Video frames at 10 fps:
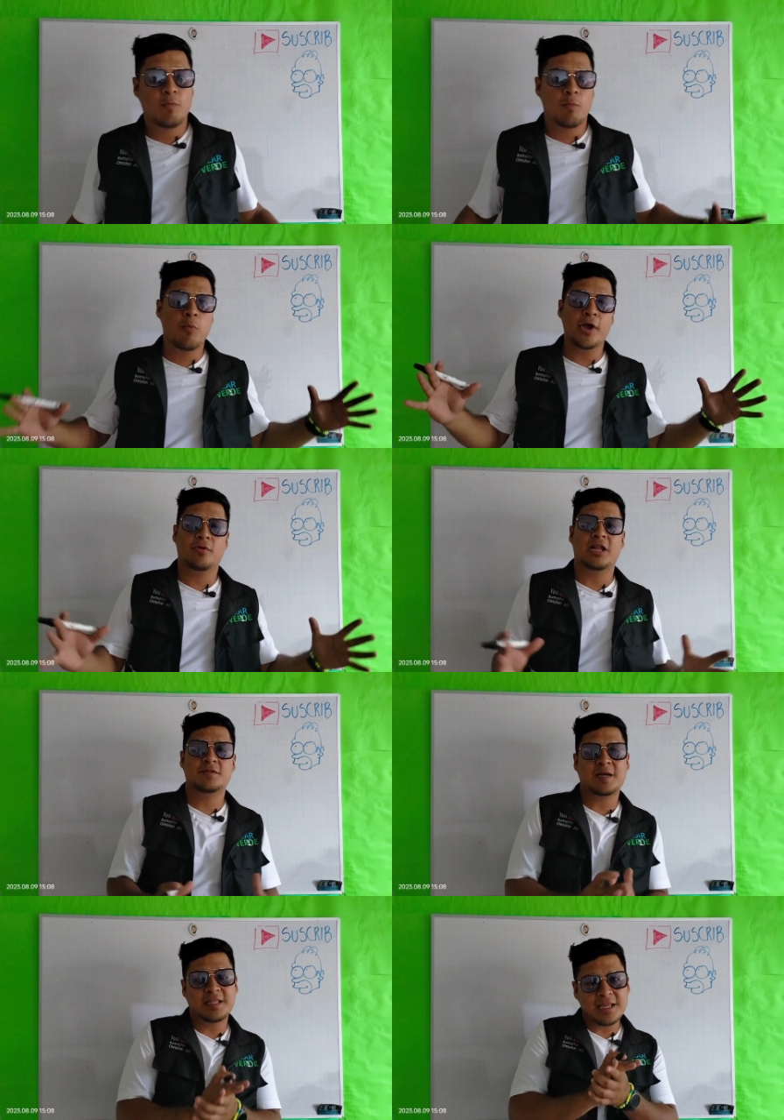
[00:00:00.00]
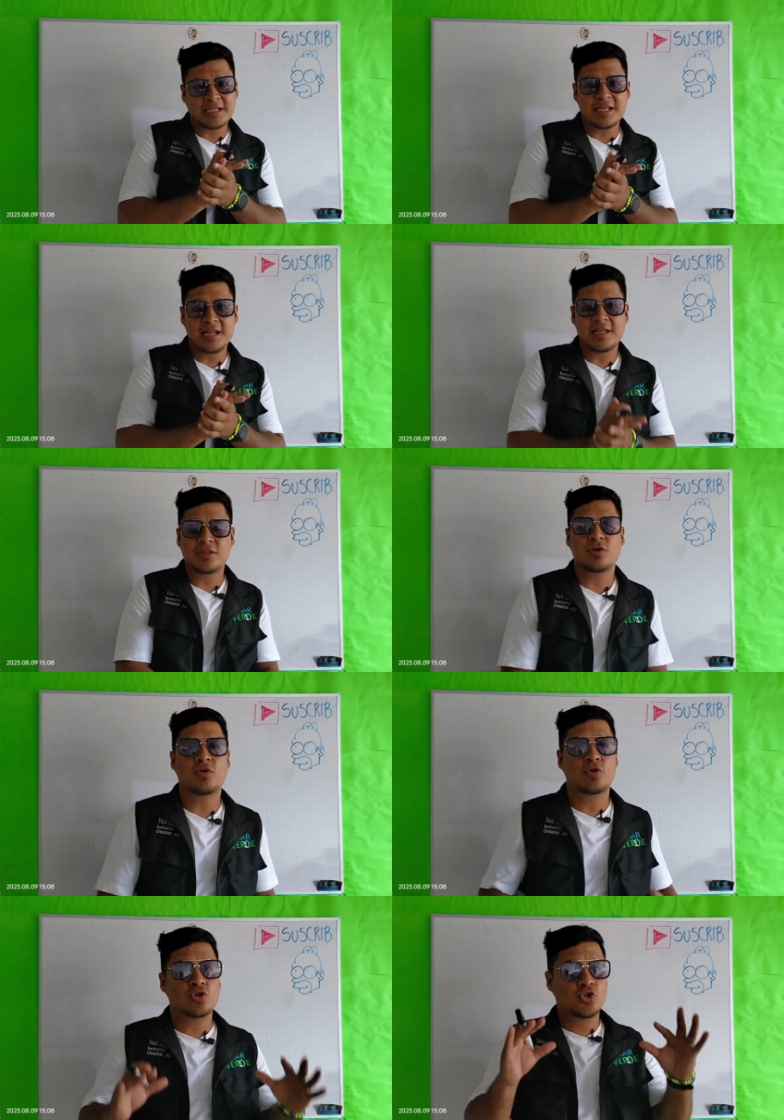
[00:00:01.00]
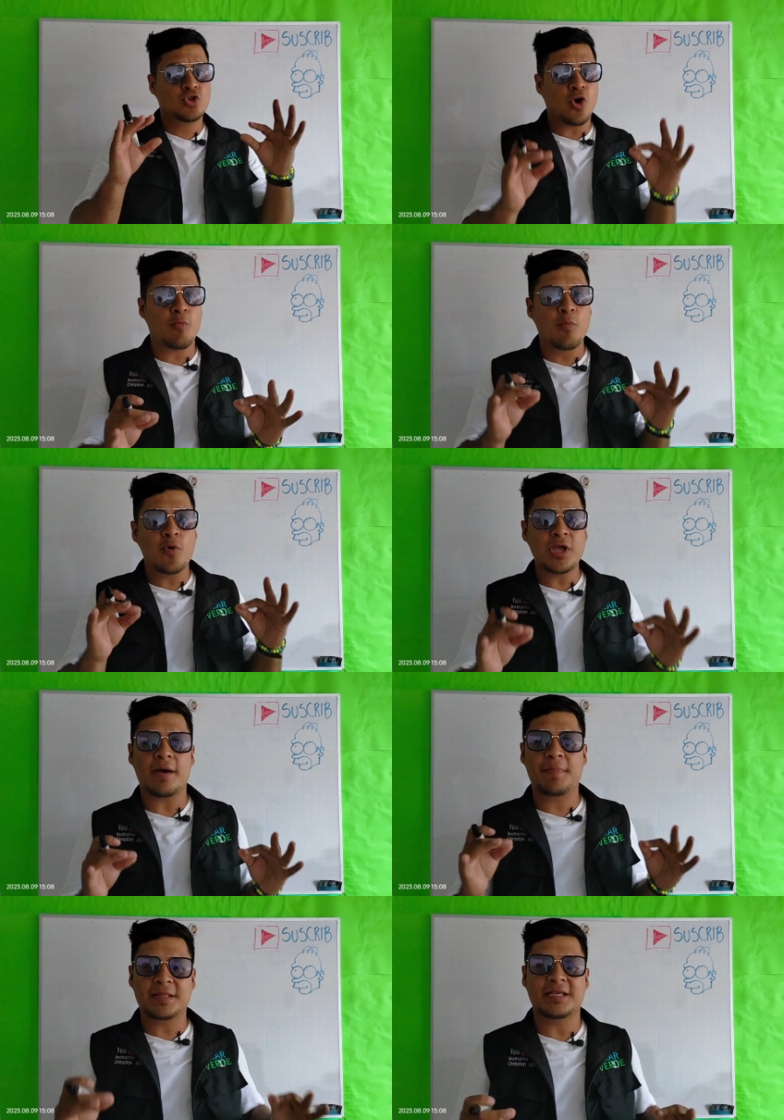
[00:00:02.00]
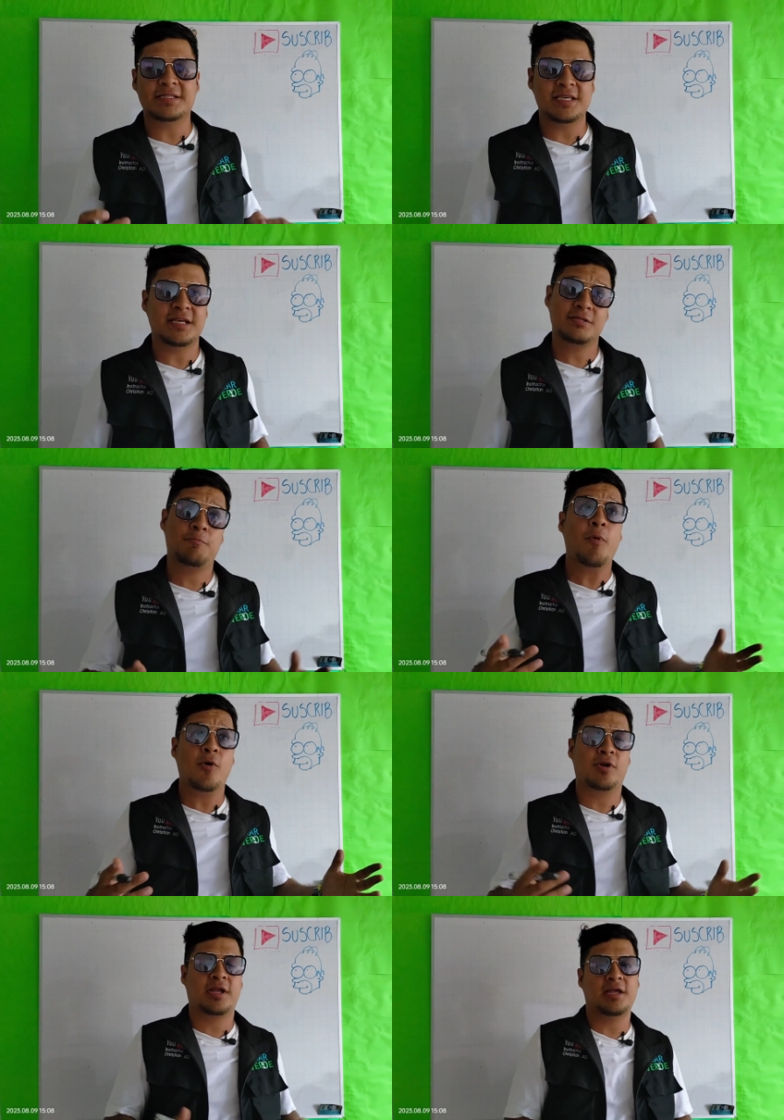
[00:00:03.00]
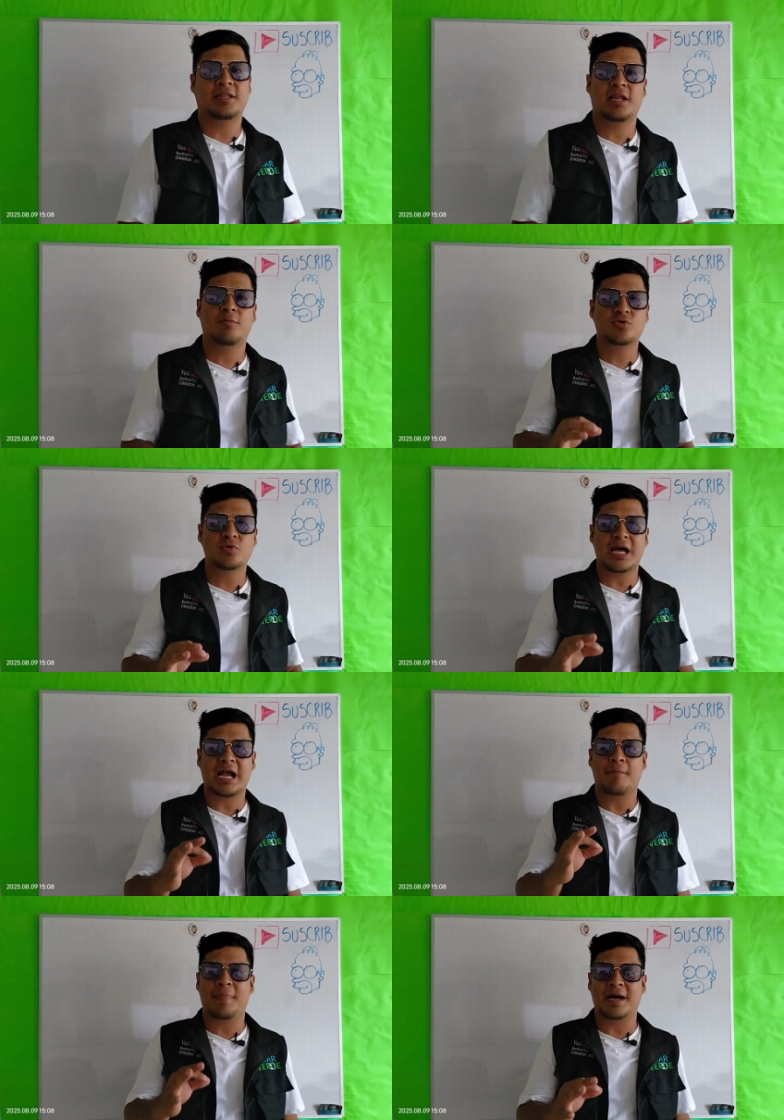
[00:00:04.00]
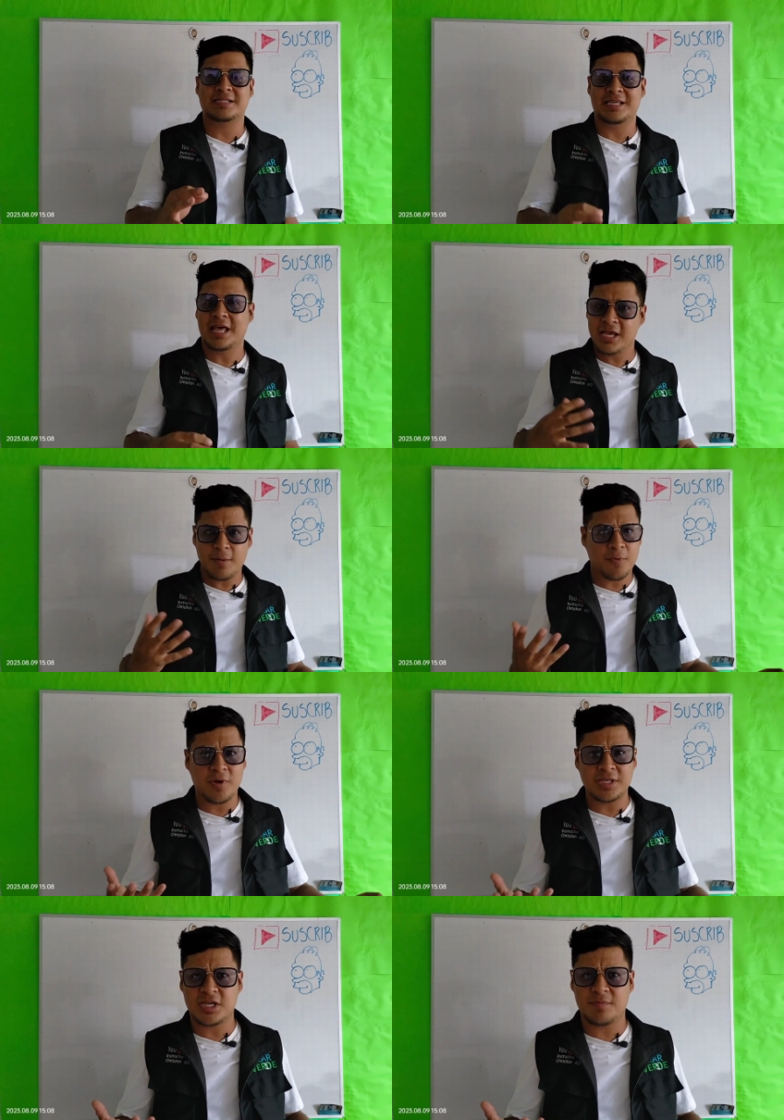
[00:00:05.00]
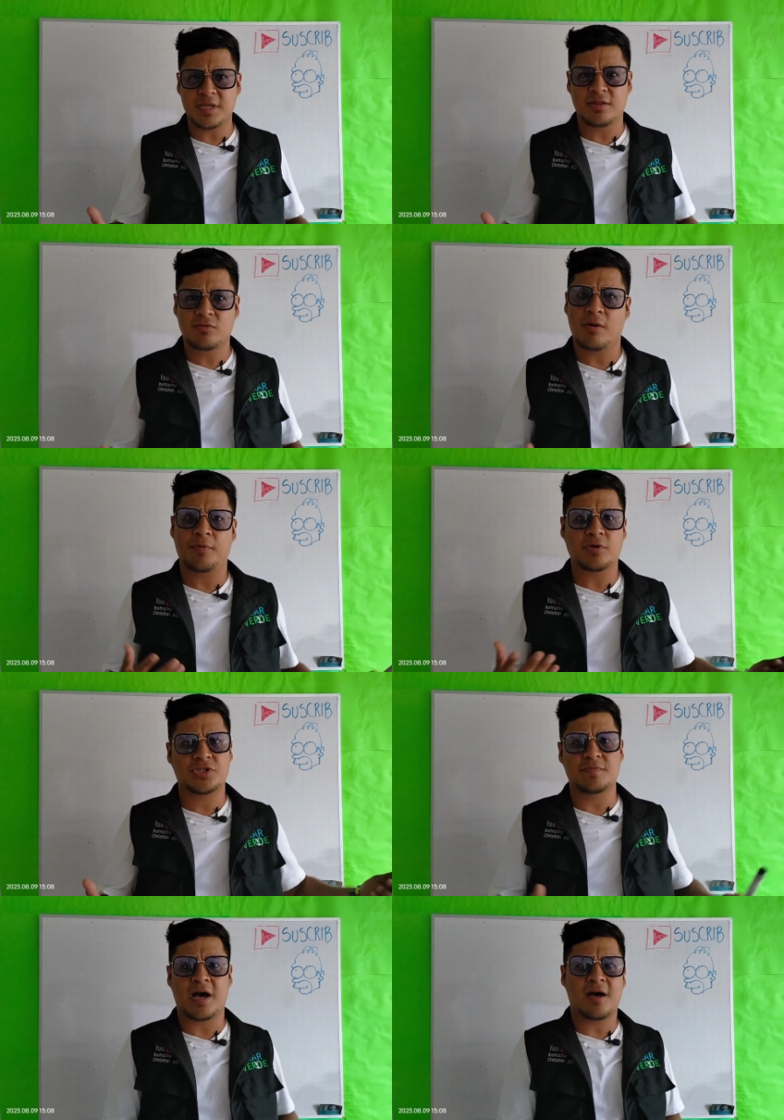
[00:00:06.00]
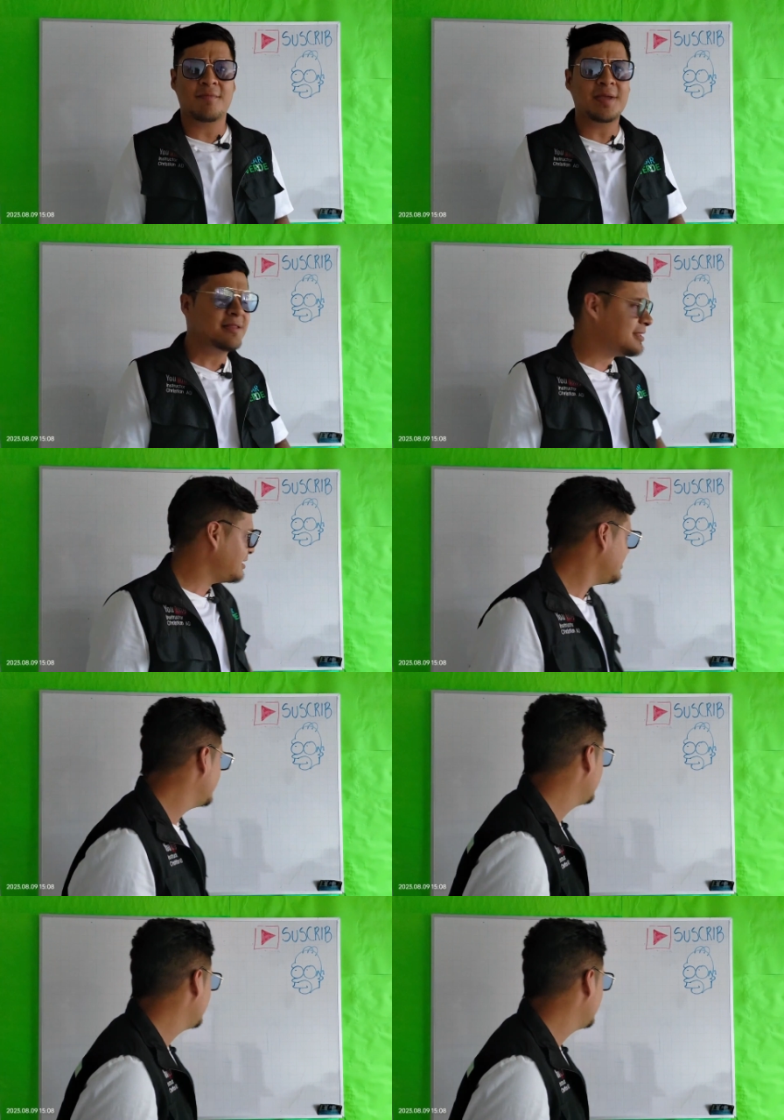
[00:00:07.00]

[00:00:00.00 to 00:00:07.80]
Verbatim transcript: Bueno, las baterías de litio son muy apetecidas porque tenemos una capacidad de aprovechamiento aproximadamente